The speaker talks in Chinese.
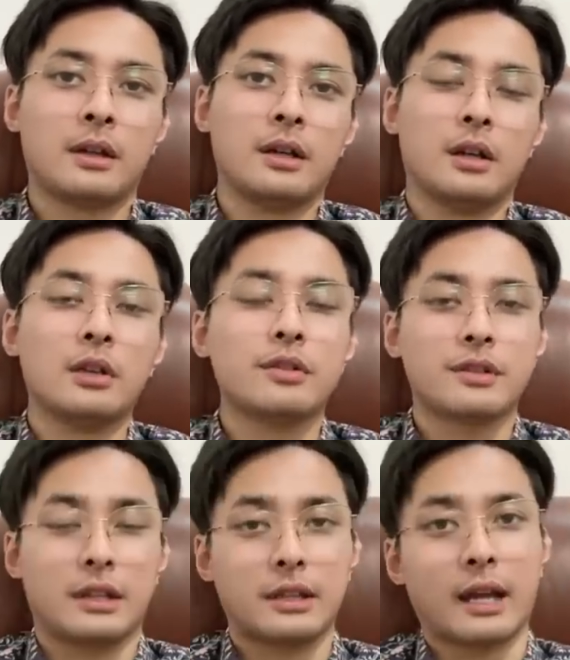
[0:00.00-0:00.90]
跟俄罗
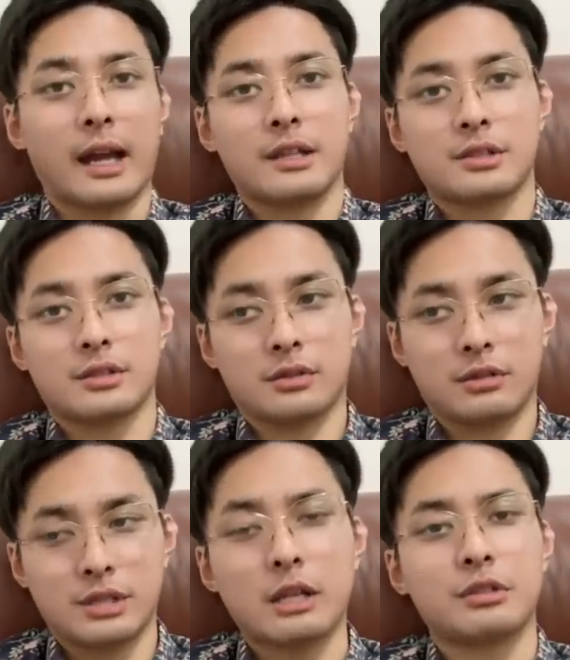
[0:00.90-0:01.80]
斯也在谈
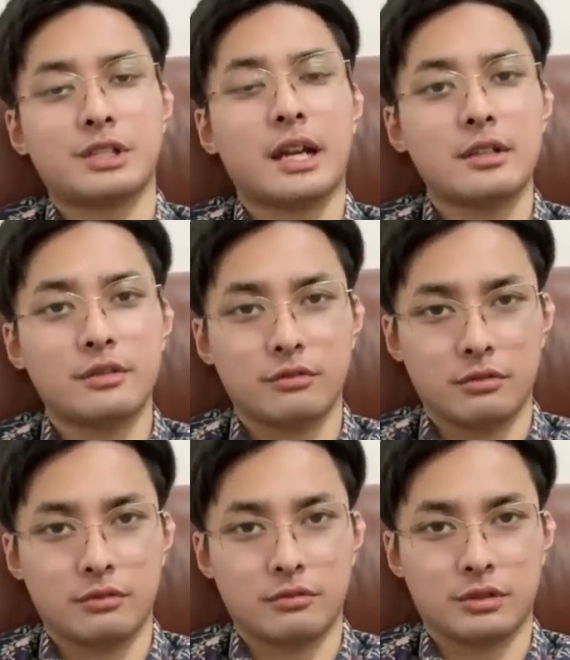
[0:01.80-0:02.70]
要加入吉安
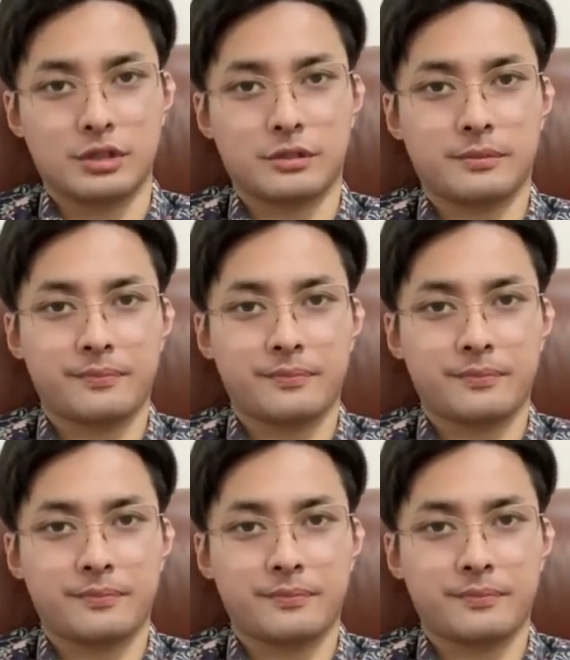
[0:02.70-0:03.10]
组组织